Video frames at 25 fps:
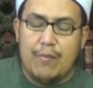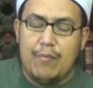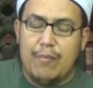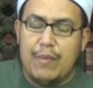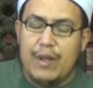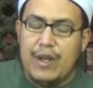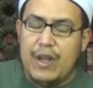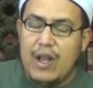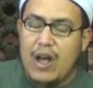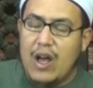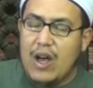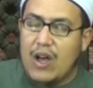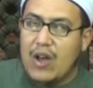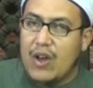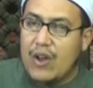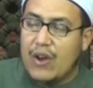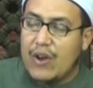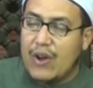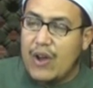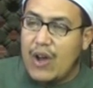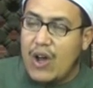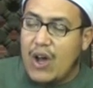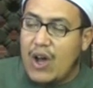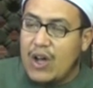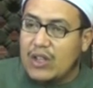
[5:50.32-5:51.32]
من
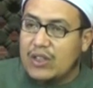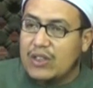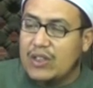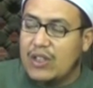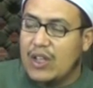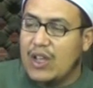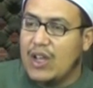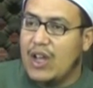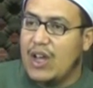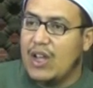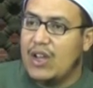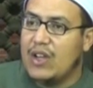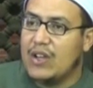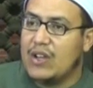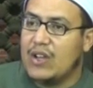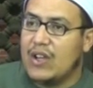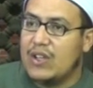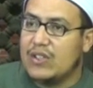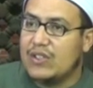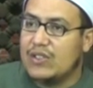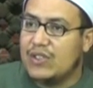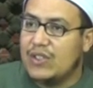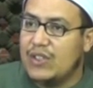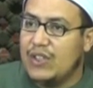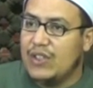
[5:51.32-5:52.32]
اغراض
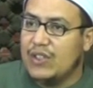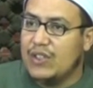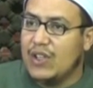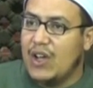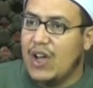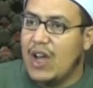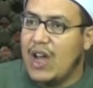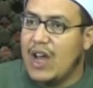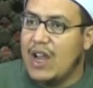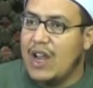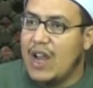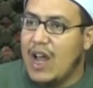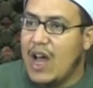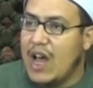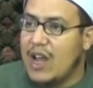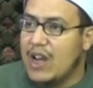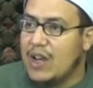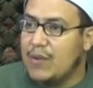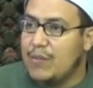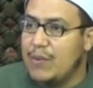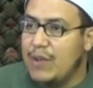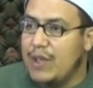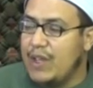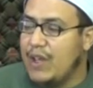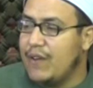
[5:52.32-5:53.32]
القصيده
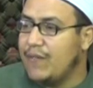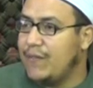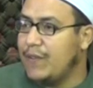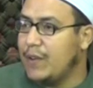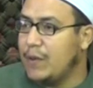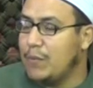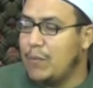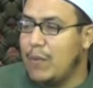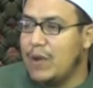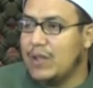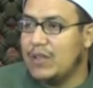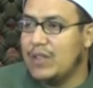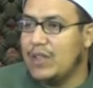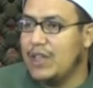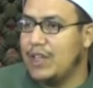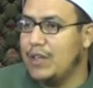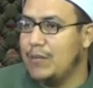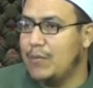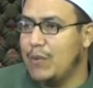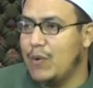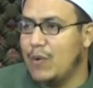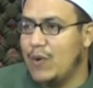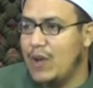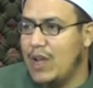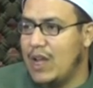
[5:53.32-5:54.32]
العربيه في الماضي ايه
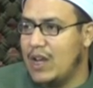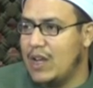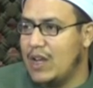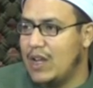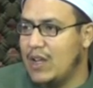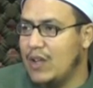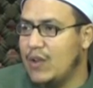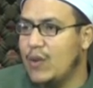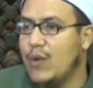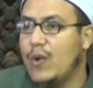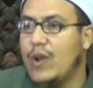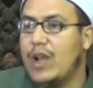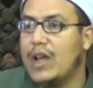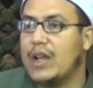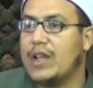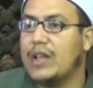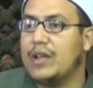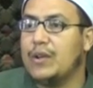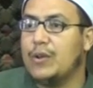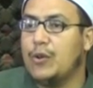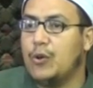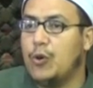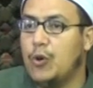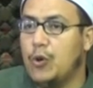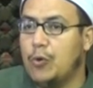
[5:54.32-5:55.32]
مولانا يقول لك
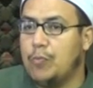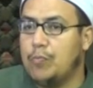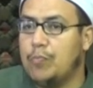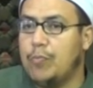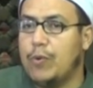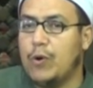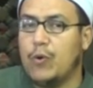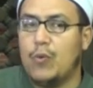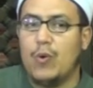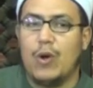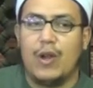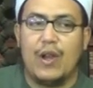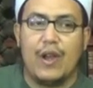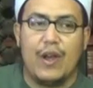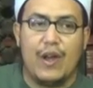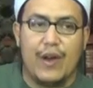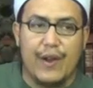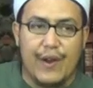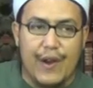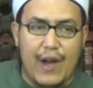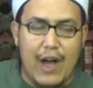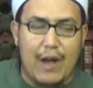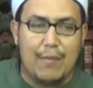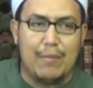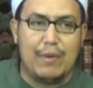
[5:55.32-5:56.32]
الحب
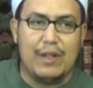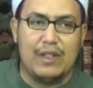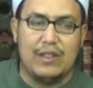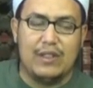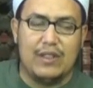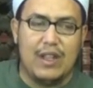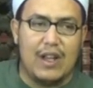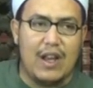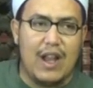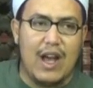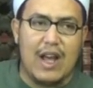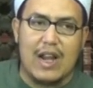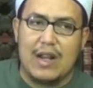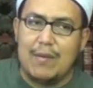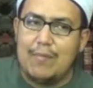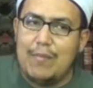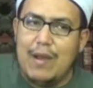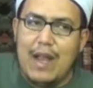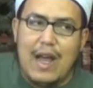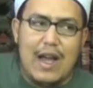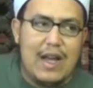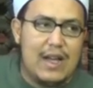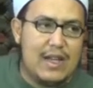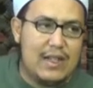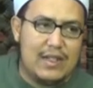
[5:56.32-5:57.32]
والغرام عند العرب
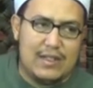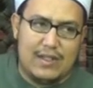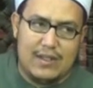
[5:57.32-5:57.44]
لا